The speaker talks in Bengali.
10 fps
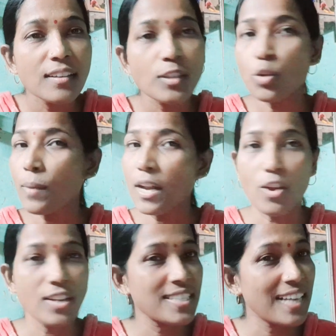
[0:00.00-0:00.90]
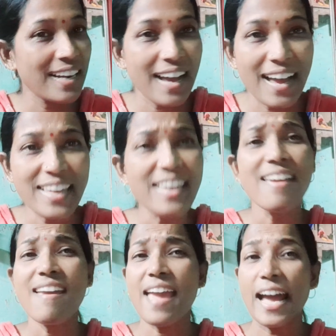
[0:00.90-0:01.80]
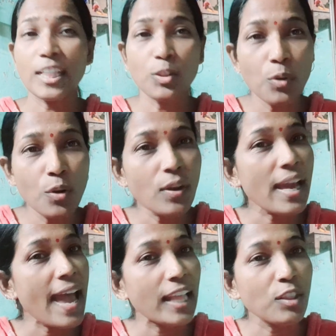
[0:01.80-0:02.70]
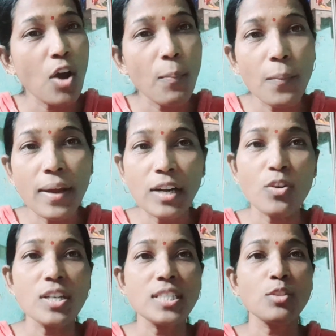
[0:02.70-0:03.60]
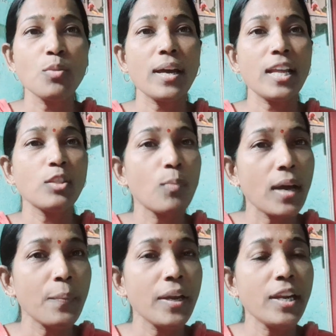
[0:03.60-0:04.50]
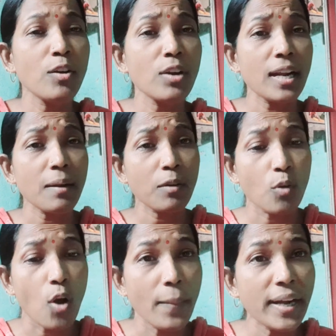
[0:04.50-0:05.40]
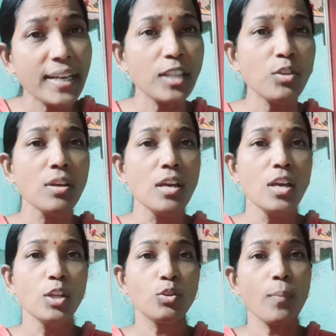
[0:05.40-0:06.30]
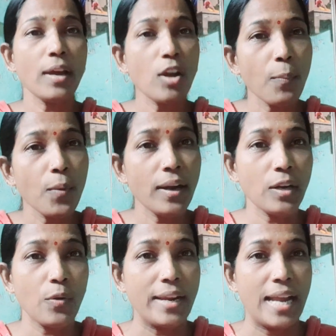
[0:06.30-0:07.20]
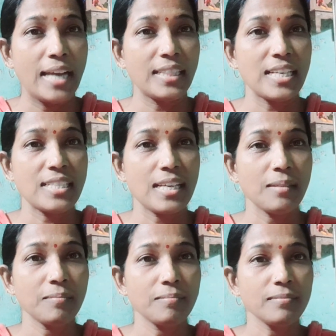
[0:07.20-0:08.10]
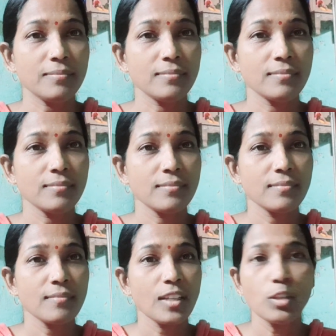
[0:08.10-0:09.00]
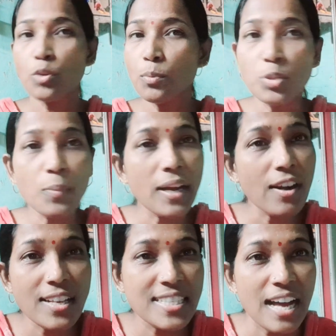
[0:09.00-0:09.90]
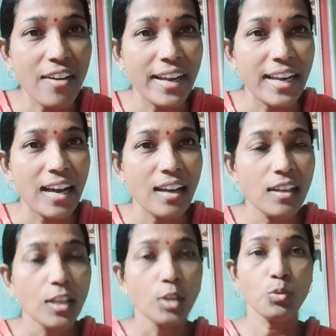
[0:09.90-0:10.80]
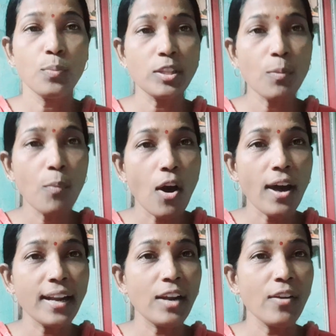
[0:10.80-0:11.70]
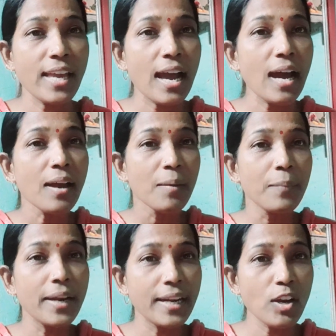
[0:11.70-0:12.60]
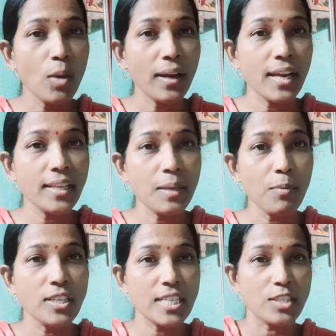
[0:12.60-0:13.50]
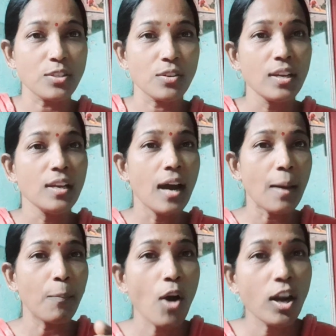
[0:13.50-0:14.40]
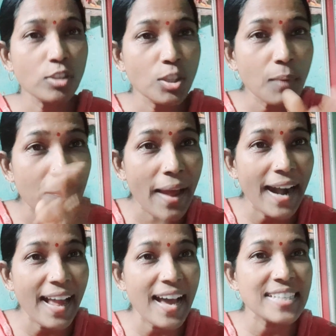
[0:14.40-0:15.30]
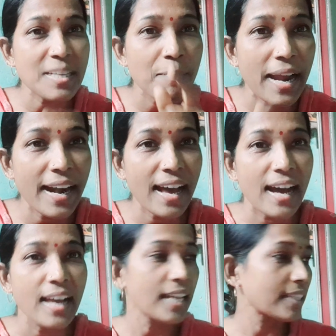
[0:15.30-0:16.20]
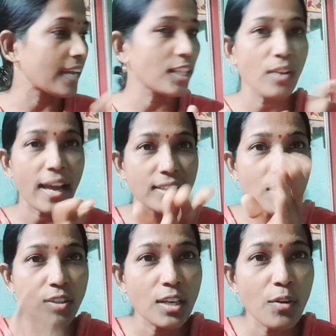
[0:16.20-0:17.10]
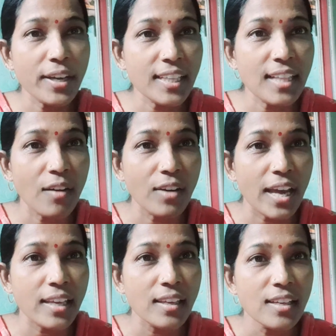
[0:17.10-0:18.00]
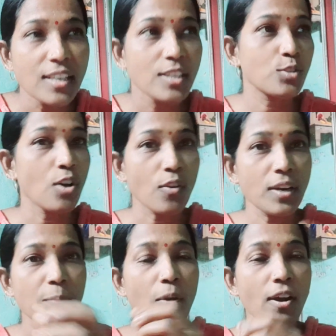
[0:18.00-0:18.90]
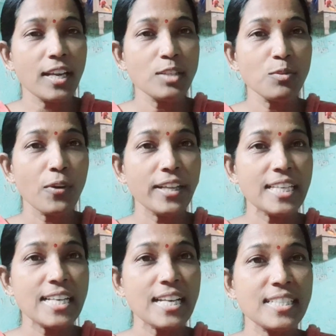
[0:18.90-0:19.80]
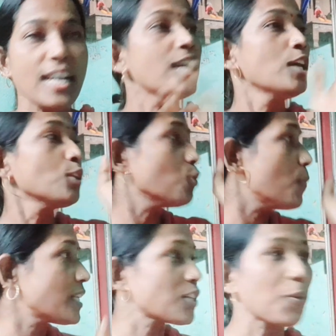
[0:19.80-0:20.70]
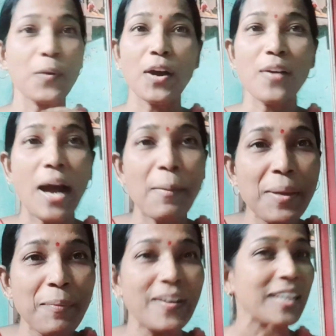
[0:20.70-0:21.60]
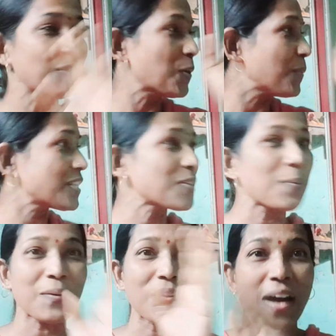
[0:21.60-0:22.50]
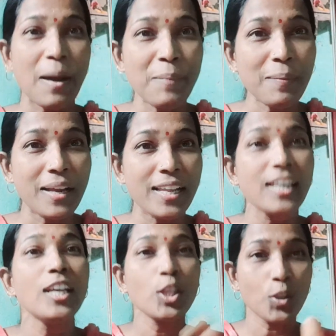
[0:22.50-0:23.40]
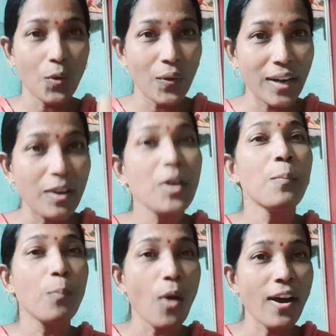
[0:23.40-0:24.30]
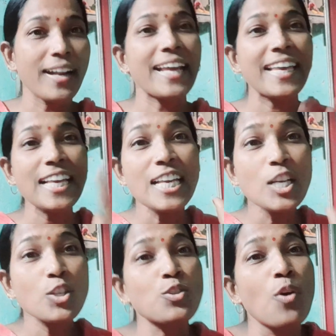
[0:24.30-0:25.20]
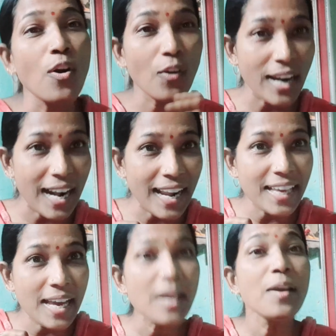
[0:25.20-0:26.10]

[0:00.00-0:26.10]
তোমার লজ্জা নাই এত লোকে এত অপমান করছে তোমারে তোমার ভিডিওর কমেন্টে তোমার অপমান কইরা আইতেছে তবু তোমার লজ্জা হয় না তুমি তো বরে লইয়া ভিডিও বানাইতে বসেছ আর বর তো তোমার ভেড়া আছে ভেড়া তাহলে তো একটা কথা কইতে দাও নাই যখনই বর কিছু কইতে যাচ্ছে তুমি চুপ করো আমি বলি তুমি চুপ করো আমি বলি তোর বররে কি শো করার লাগে